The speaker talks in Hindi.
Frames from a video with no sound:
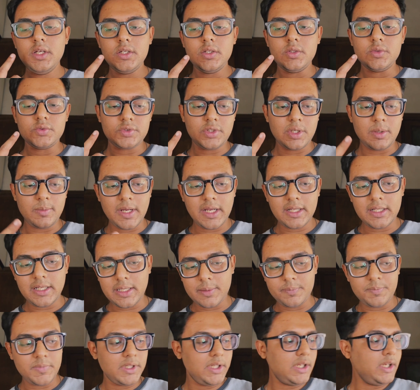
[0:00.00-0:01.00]
उसके बाद
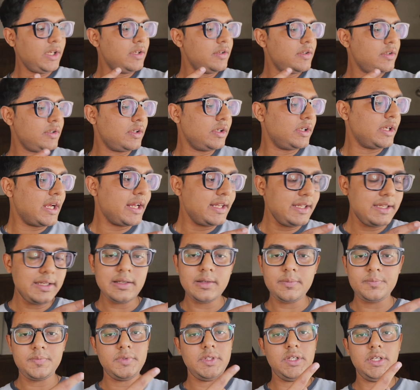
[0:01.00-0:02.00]
आपनी यानी
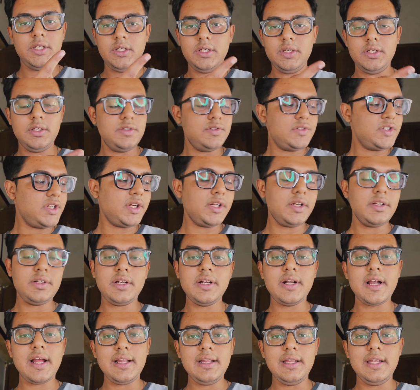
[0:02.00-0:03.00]
अपनी चिकन
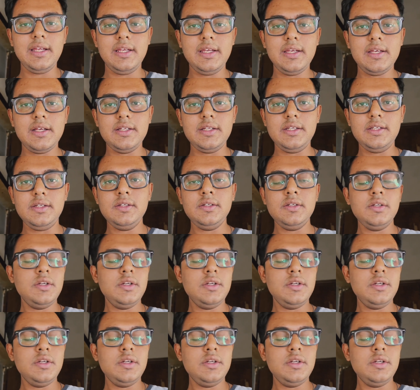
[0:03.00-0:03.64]
भी डाल देंगे यानी